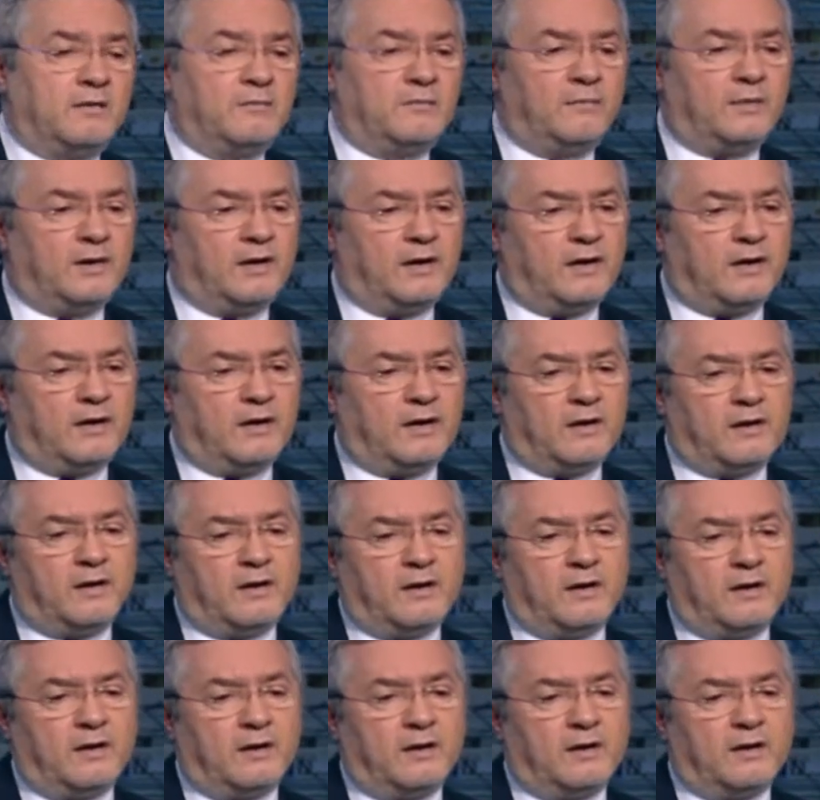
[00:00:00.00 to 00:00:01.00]
بقى
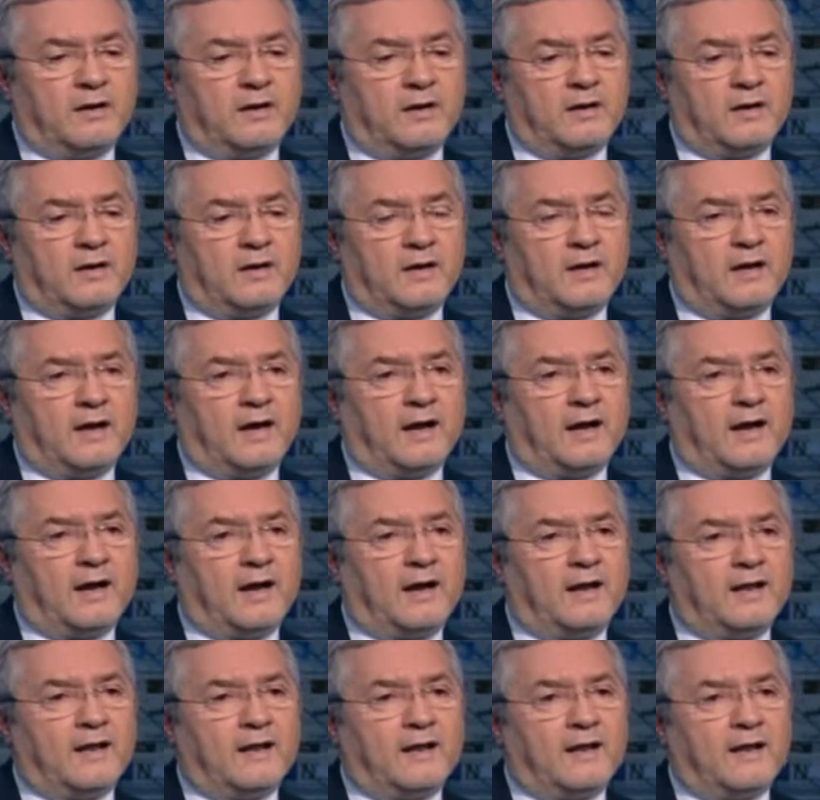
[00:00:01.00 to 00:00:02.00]
آه، الوزير
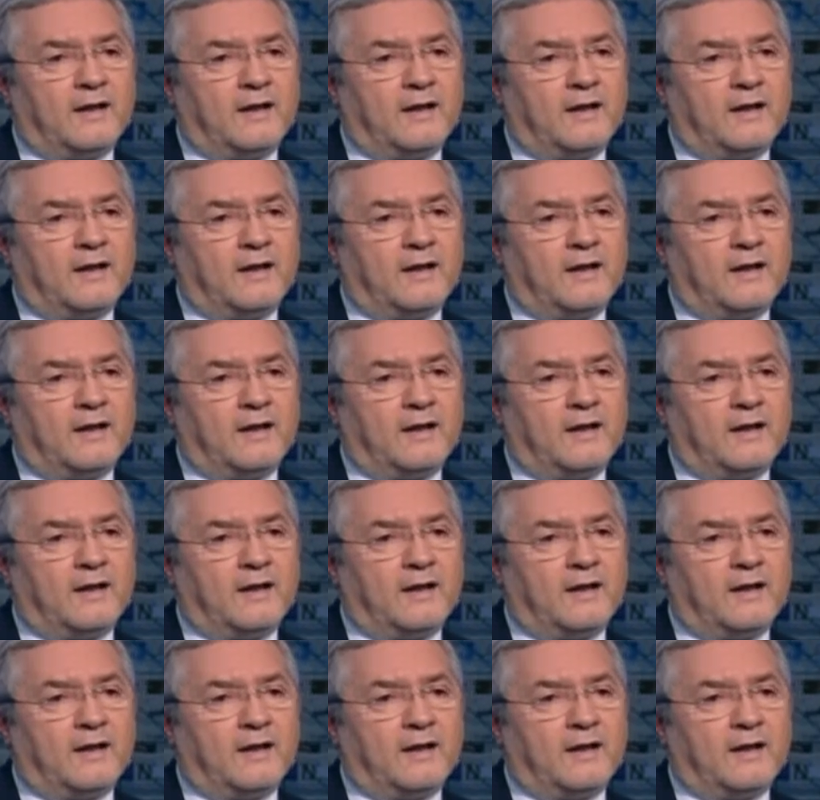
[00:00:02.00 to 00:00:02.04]
درباس